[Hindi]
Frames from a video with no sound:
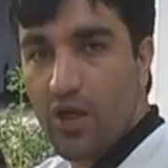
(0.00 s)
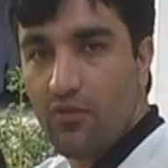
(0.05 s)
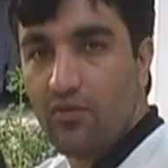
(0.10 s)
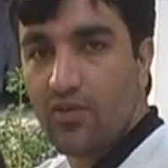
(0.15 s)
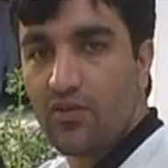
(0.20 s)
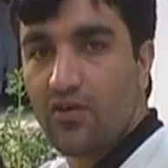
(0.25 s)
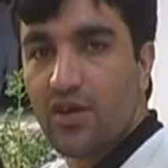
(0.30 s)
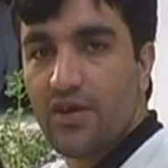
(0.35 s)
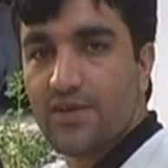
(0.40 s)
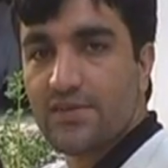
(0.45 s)

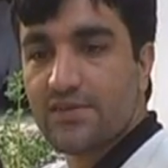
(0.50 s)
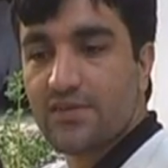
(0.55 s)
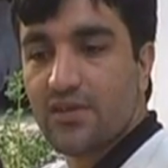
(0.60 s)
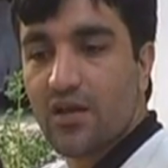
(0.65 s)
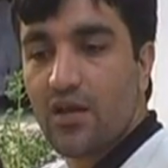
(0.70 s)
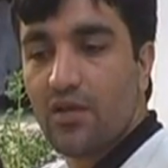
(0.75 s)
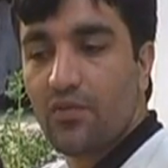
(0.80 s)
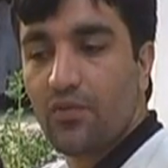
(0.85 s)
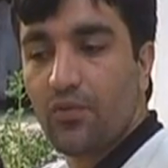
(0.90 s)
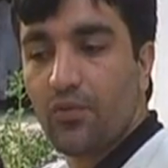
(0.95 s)
हैवी टास्क
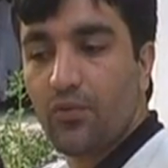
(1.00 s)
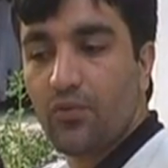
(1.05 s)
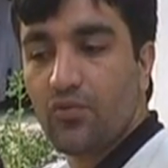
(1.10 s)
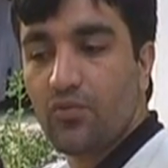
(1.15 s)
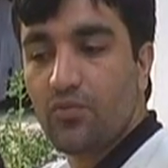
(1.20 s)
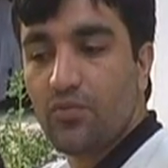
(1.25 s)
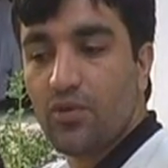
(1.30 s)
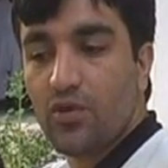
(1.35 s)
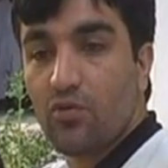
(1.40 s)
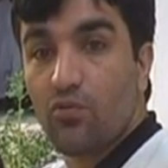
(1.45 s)
था तो
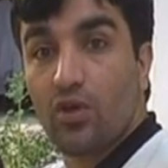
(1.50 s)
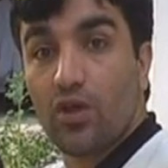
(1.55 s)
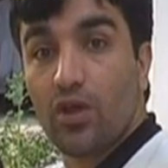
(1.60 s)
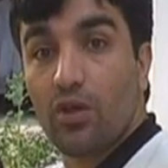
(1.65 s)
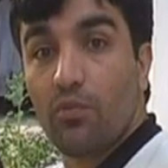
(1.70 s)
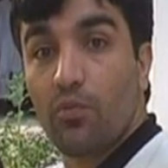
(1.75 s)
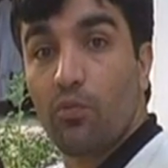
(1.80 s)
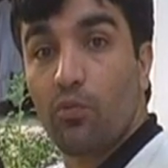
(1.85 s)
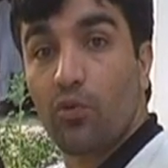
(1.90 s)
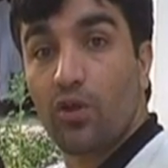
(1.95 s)
उसमें ये हुआ कि
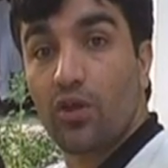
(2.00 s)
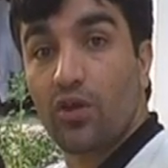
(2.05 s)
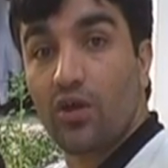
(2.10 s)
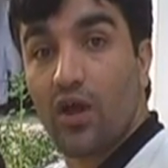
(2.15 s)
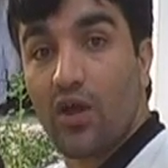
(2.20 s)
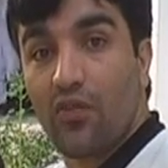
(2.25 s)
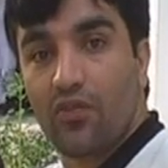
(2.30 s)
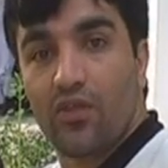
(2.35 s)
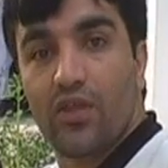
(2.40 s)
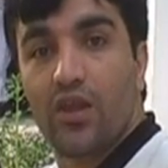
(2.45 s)
हमें पूरी
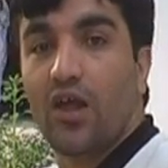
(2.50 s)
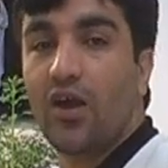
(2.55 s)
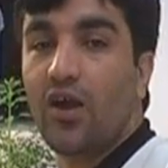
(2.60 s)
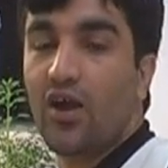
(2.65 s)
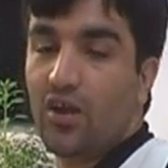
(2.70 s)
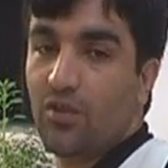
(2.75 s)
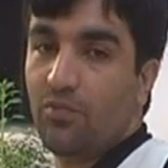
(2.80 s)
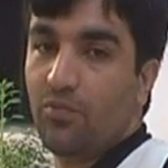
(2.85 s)
रातें लगानी